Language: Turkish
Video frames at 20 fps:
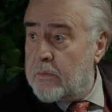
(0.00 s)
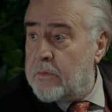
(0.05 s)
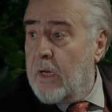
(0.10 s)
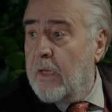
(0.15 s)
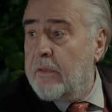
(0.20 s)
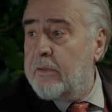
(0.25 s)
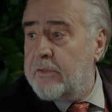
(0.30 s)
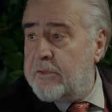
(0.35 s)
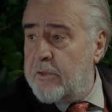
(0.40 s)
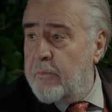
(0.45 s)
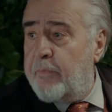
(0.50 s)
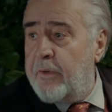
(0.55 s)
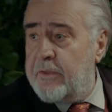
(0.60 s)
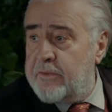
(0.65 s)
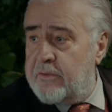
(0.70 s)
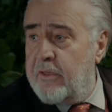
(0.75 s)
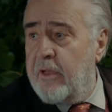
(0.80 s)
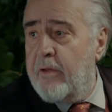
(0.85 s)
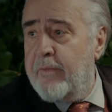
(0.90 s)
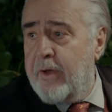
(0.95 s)
Sadece
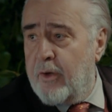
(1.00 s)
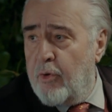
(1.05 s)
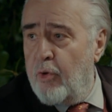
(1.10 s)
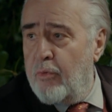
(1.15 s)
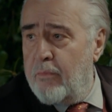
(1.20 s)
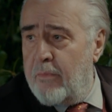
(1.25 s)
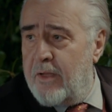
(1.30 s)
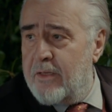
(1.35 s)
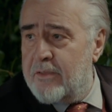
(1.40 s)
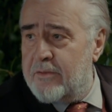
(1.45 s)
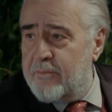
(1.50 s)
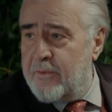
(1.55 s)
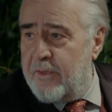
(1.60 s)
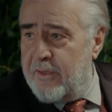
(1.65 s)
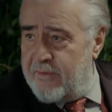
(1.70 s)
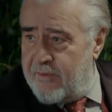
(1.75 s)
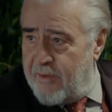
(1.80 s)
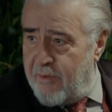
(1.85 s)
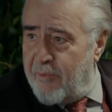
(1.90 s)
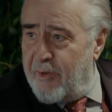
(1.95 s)
pasta yemek olmaz.
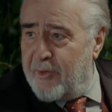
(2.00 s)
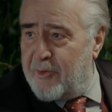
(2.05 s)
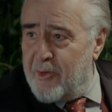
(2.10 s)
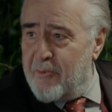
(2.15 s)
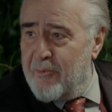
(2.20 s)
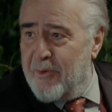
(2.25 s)
Biraz yemek